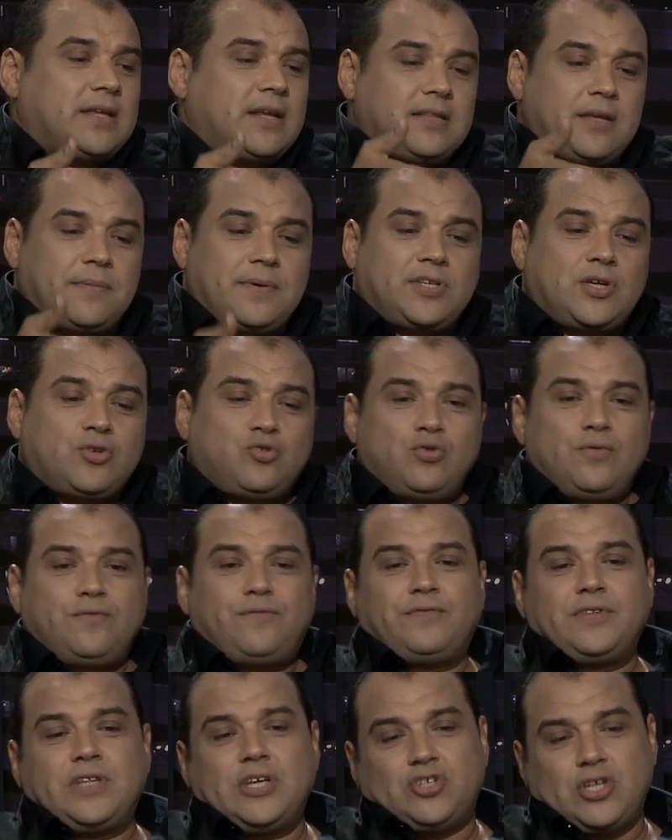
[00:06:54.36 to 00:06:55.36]
انا دابا
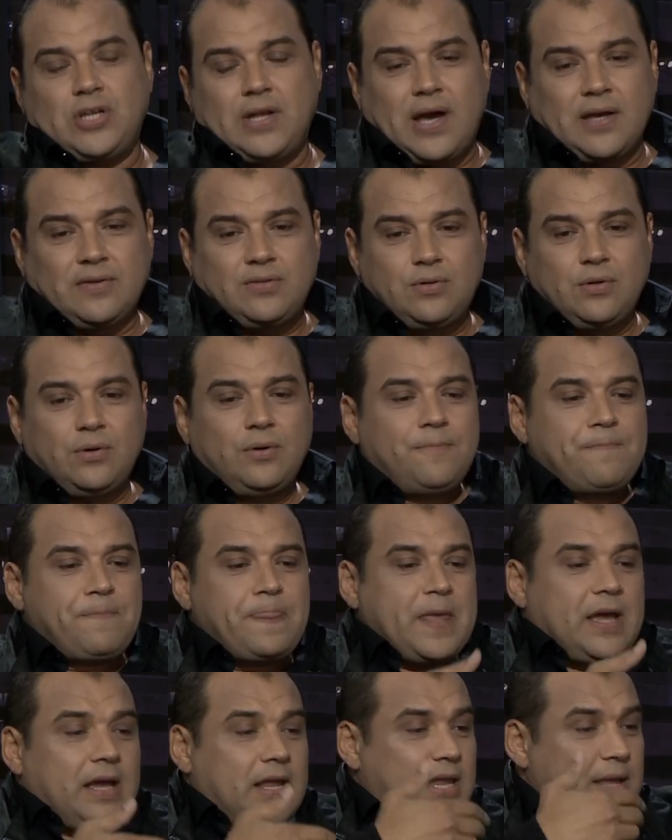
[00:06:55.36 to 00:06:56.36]
تنشوف دي جينيراسيون
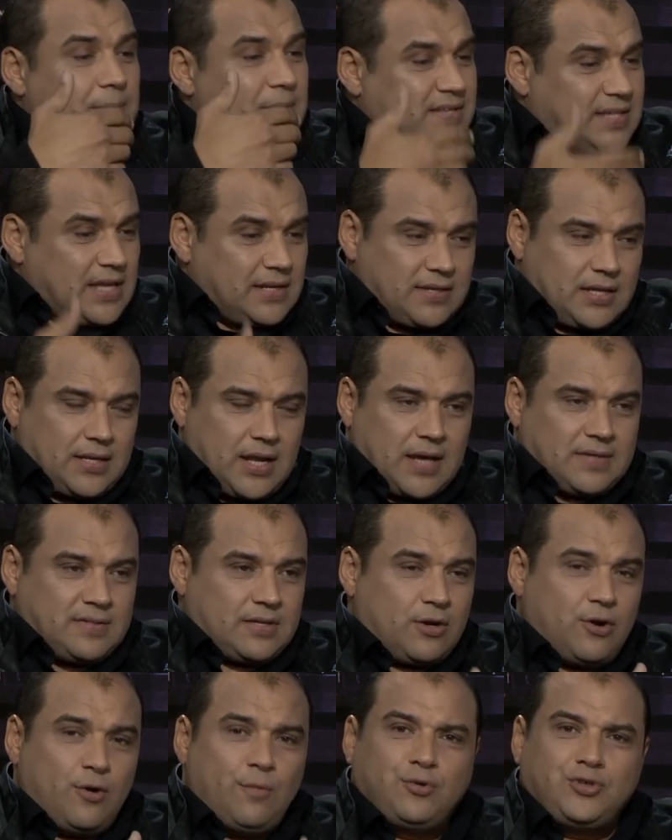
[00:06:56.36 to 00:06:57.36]
اللي مازال
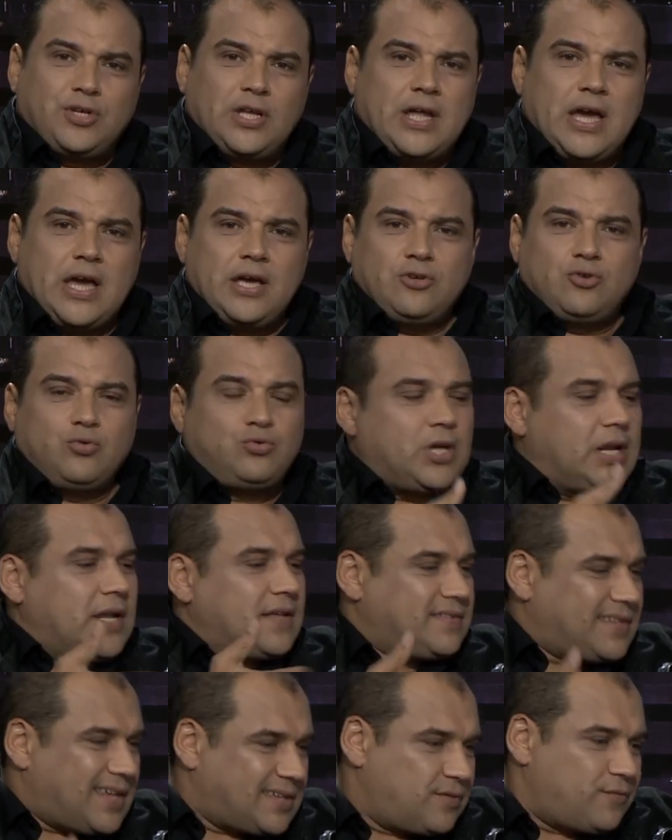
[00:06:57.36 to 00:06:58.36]
تنعاصرهم وتنعايش
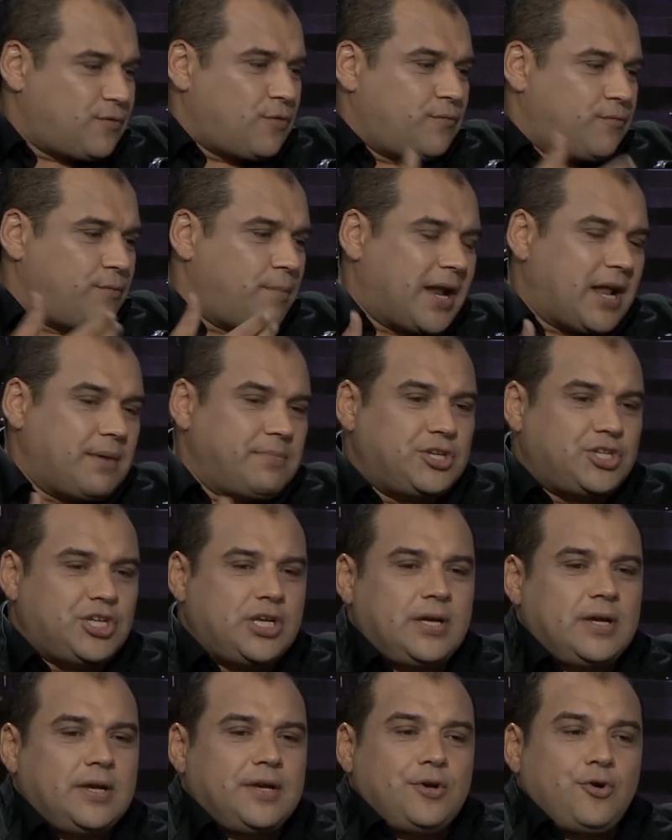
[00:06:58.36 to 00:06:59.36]
وتنستضفهم في برامجي